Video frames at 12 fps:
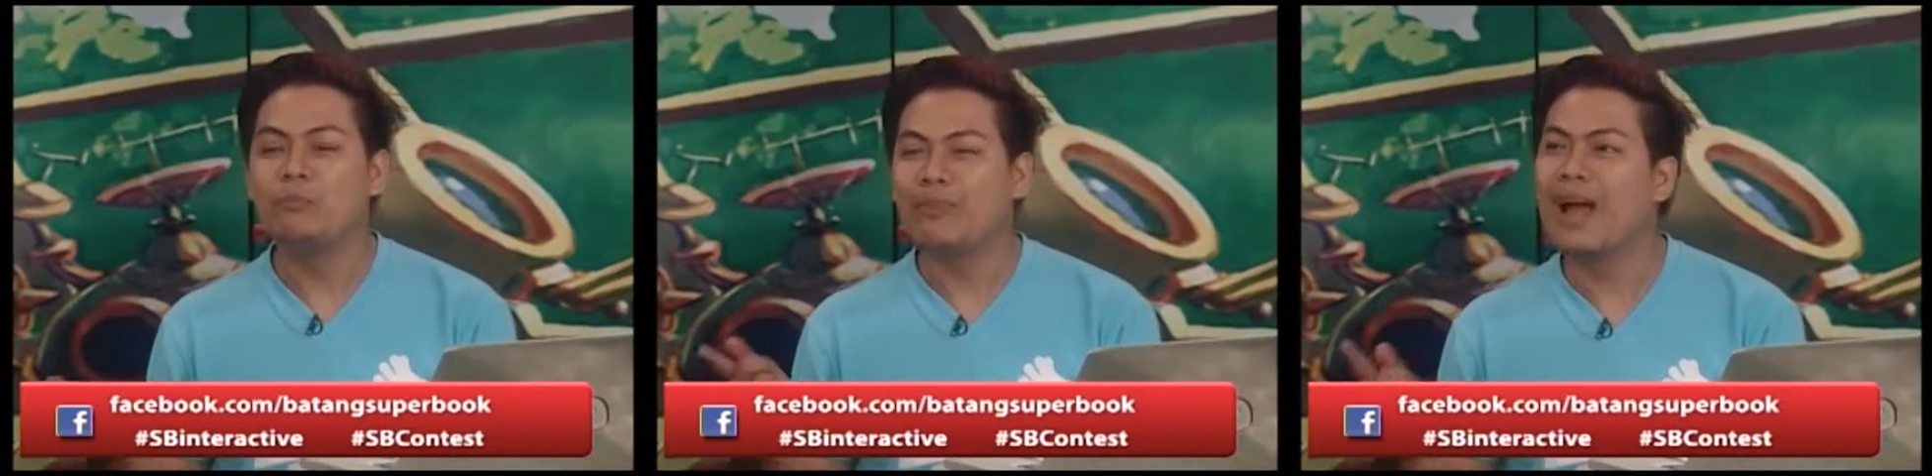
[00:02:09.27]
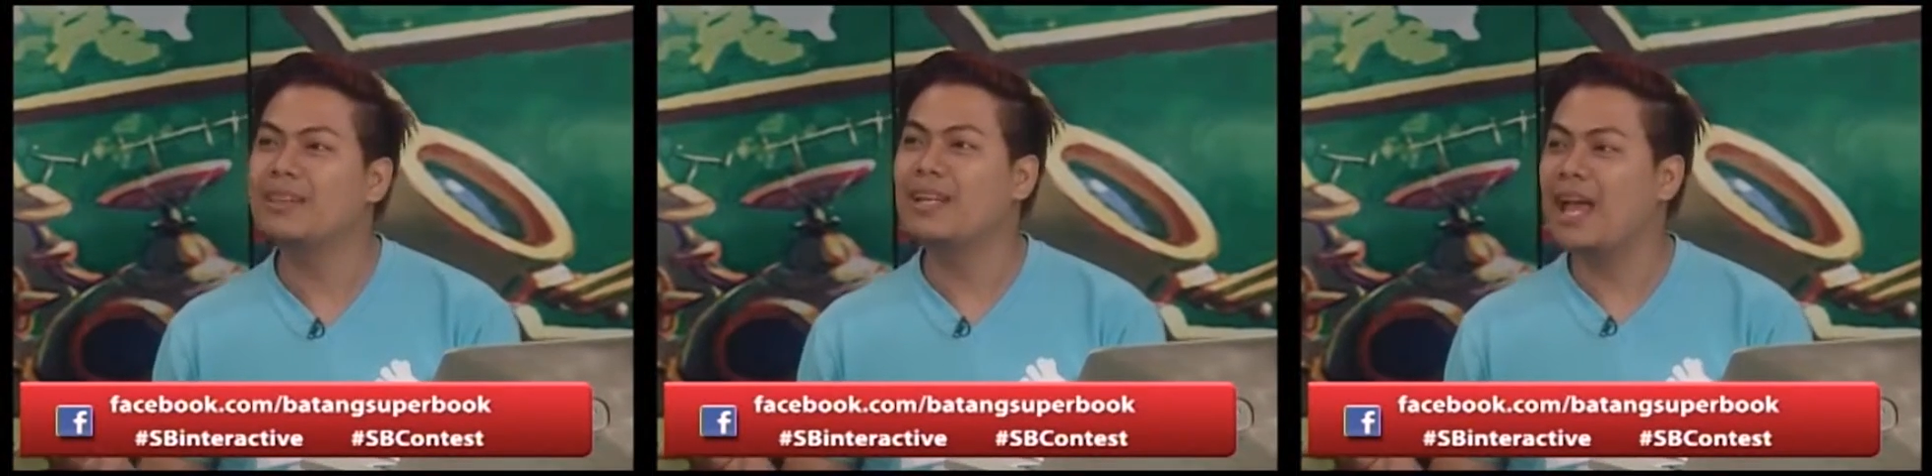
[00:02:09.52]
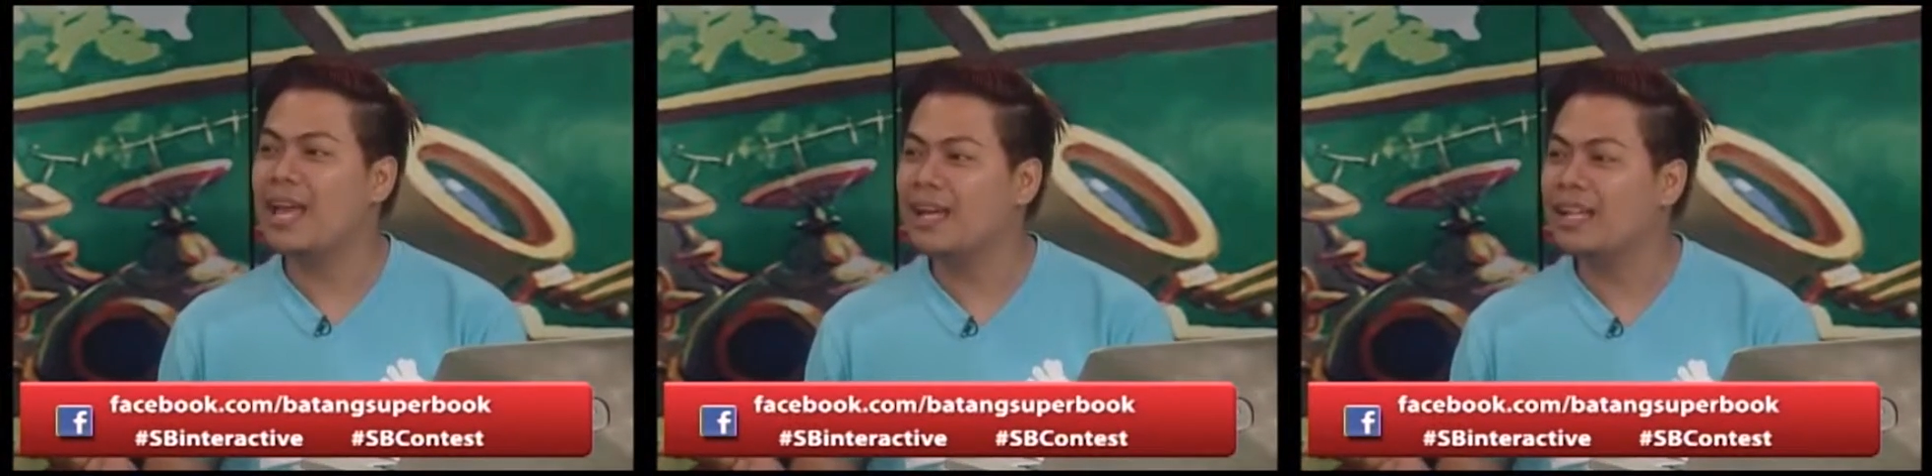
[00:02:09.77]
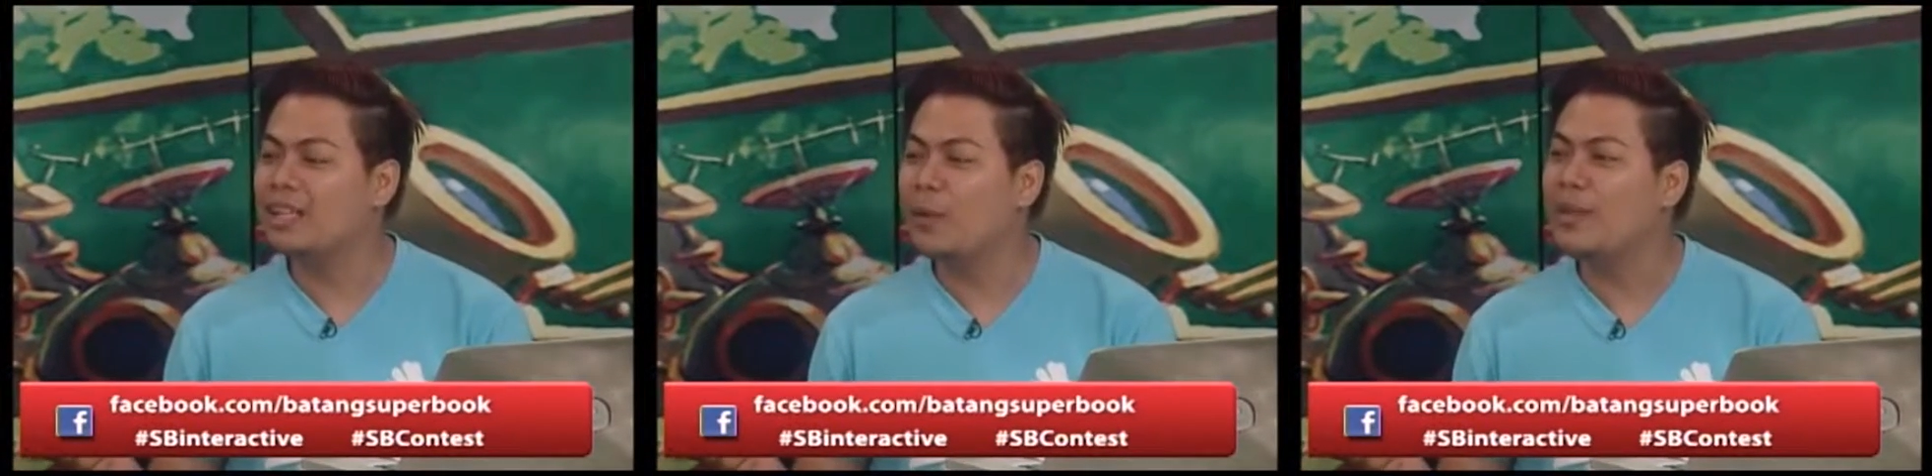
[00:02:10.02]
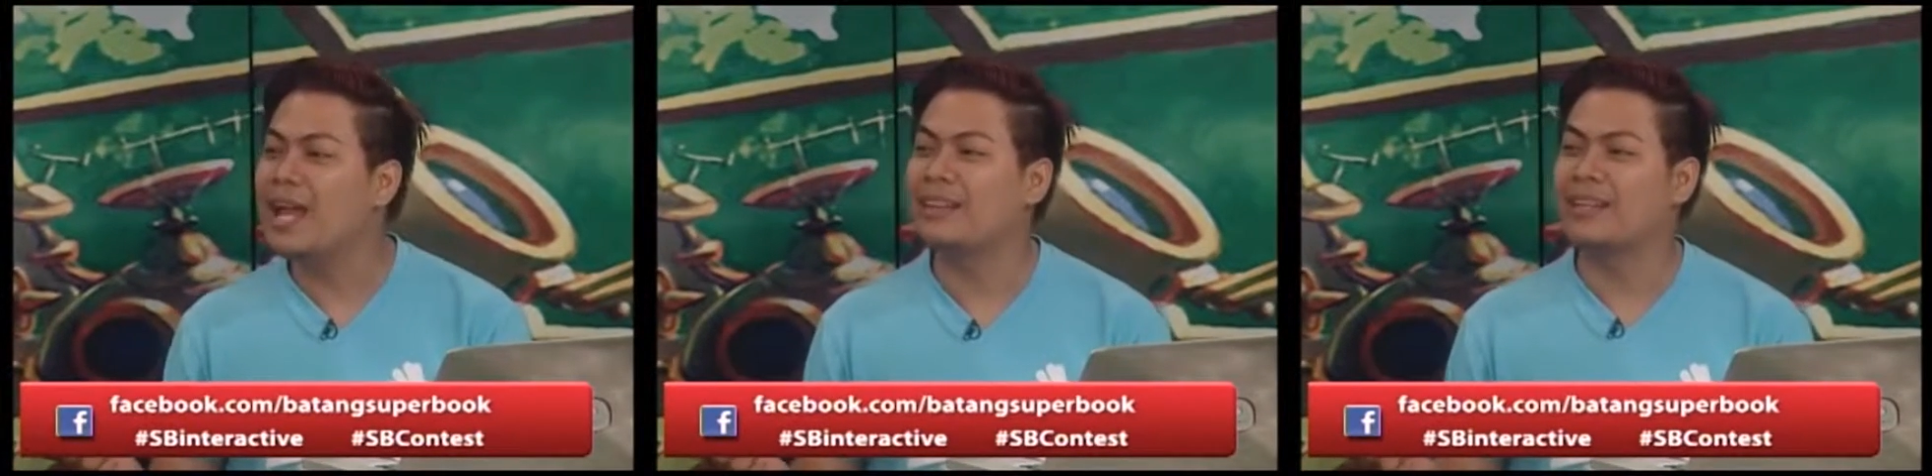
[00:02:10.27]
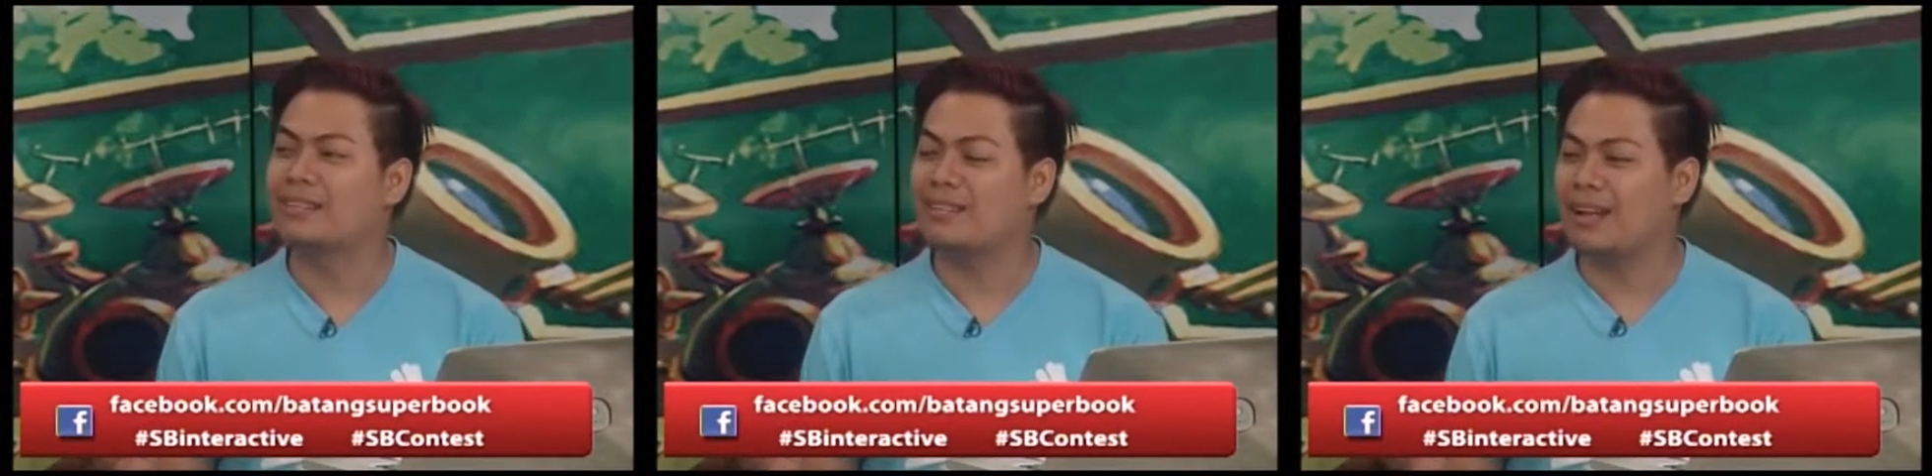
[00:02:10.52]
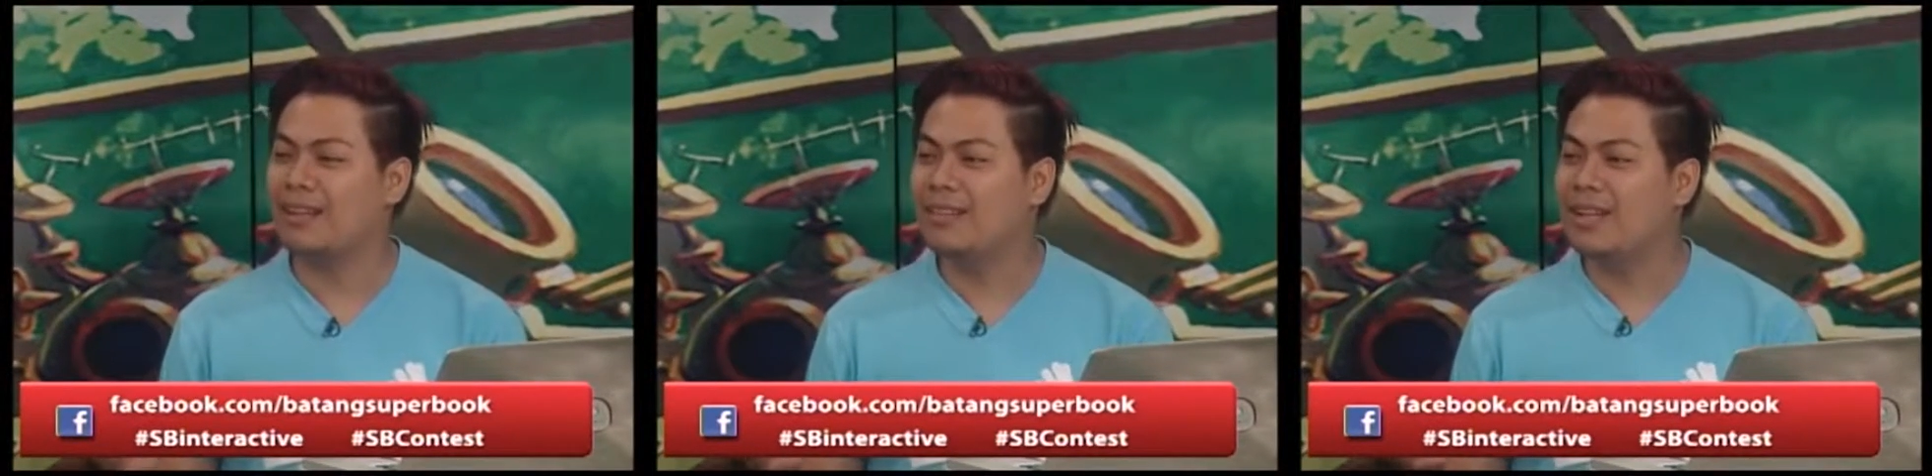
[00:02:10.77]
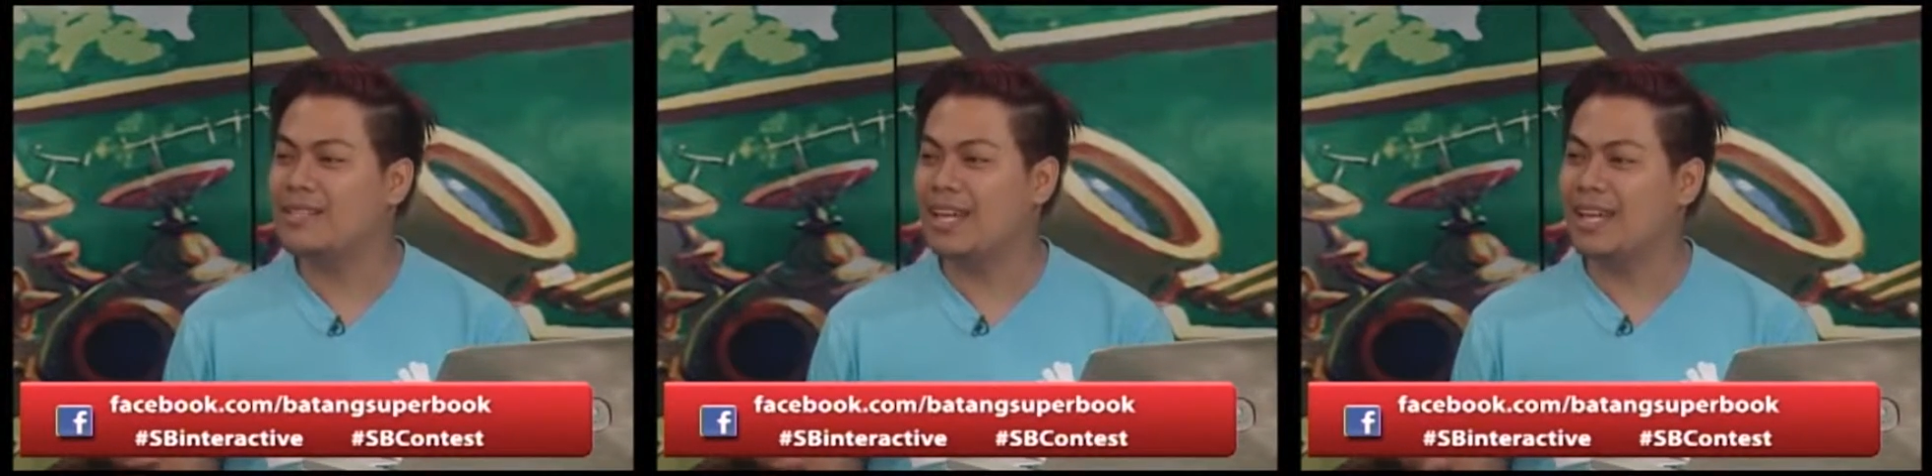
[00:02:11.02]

Ate Laika at gawin nating trending sa